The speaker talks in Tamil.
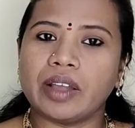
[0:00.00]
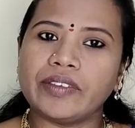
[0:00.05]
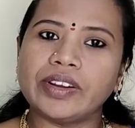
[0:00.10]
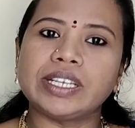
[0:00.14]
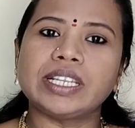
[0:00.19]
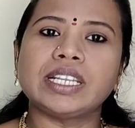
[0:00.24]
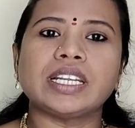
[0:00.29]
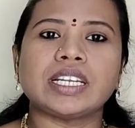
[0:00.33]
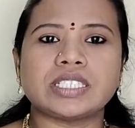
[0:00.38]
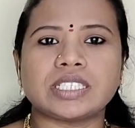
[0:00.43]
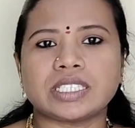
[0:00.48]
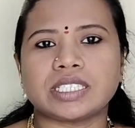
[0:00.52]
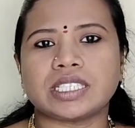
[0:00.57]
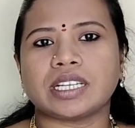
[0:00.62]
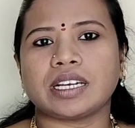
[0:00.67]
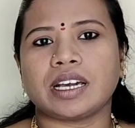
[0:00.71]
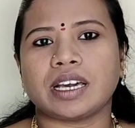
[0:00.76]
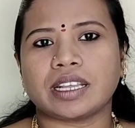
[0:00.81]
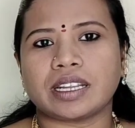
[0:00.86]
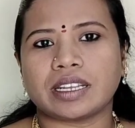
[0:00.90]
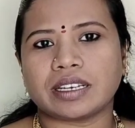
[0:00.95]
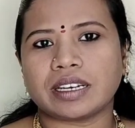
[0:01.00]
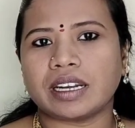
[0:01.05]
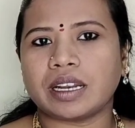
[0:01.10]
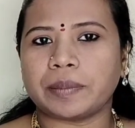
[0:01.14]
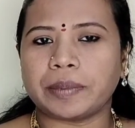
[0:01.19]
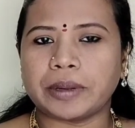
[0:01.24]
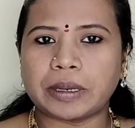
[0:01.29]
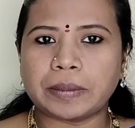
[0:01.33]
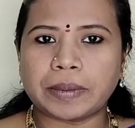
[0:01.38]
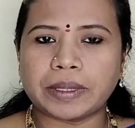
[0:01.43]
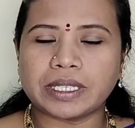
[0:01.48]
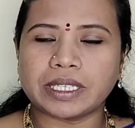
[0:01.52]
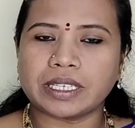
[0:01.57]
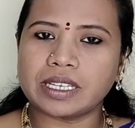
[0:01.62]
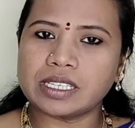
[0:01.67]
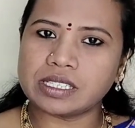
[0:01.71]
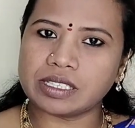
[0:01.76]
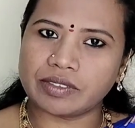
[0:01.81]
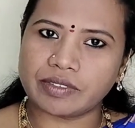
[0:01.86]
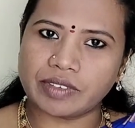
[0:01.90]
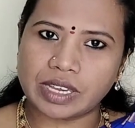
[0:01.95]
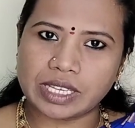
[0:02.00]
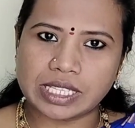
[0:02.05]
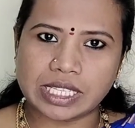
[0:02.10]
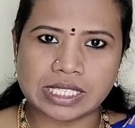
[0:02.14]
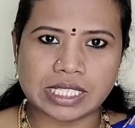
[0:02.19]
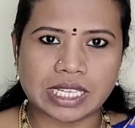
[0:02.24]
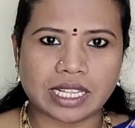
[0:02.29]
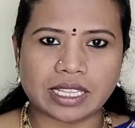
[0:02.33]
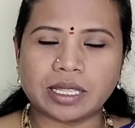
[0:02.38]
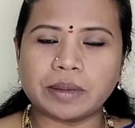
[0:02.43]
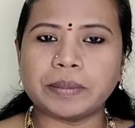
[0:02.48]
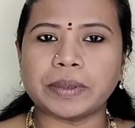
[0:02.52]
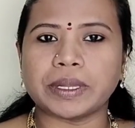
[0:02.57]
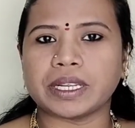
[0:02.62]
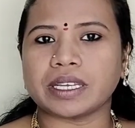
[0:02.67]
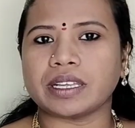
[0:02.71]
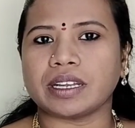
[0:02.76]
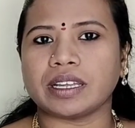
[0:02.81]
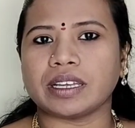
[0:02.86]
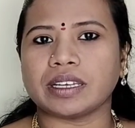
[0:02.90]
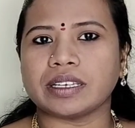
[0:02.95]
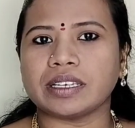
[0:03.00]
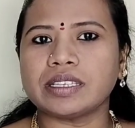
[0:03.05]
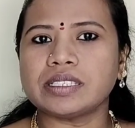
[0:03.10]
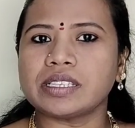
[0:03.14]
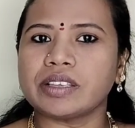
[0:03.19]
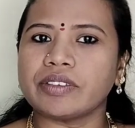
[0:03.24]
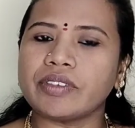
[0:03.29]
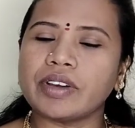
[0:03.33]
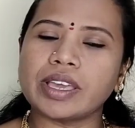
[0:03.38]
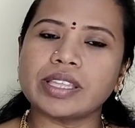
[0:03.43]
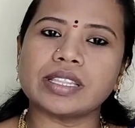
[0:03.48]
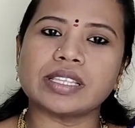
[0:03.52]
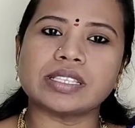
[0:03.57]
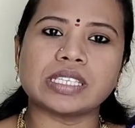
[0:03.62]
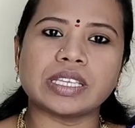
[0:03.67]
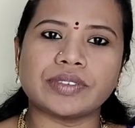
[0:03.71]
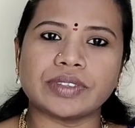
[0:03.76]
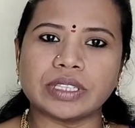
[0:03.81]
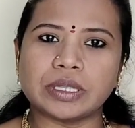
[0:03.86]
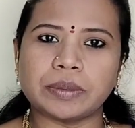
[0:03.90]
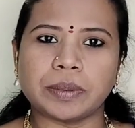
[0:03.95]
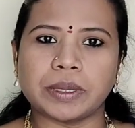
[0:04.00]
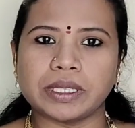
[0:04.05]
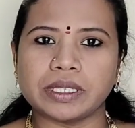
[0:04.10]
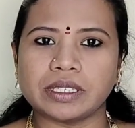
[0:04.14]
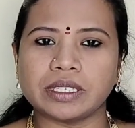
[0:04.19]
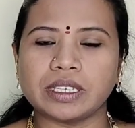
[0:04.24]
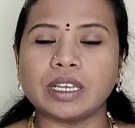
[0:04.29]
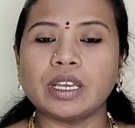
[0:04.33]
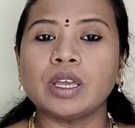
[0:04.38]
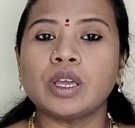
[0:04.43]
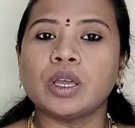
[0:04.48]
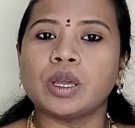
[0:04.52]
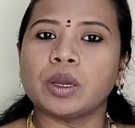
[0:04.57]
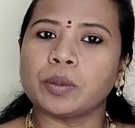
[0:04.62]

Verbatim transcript: அவிட்ட நட்சத்திரக்காரர்கள் அப்படின்னு பார்த்தீங்கன்னா செவ்வாய் தசையில் தான் பிறக்கிறாங்க செவ்வாய் தசை வந்து பார்த்திங்கன்னா